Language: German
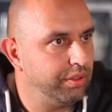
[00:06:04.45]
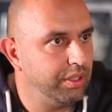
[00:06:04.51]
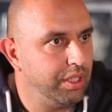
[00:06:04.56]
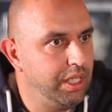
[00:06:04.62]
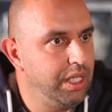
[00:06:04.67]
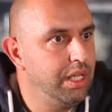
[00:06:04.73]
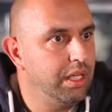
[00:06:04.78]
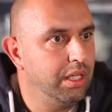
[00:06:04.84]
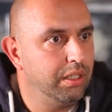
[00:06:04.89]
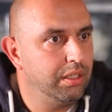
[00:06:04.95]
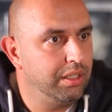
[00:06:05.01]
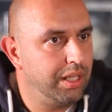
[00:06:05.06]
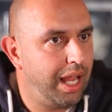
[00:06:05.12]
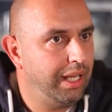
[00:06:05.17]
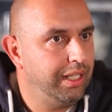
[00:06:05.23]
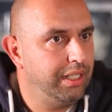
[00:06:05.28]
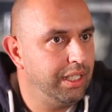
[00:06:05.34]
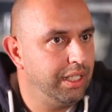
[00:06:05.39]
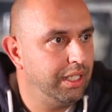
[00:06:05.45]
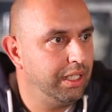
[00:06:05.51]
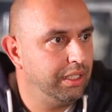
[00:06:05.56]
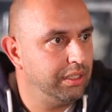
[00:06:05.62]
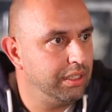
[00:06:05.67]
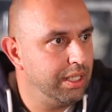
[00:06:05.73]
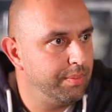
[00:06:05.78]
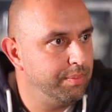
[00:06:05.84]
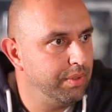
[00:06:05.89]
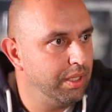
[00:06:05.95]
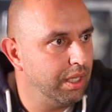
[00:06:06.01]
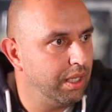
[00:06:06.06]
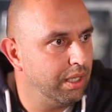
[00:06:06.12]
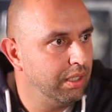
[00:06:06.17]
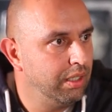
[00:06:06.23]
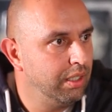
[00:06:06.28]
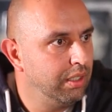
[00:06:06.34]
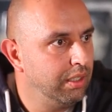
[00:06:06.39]
hier langjährig
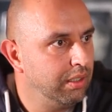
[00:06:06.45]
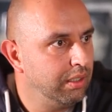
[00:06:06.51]
lebender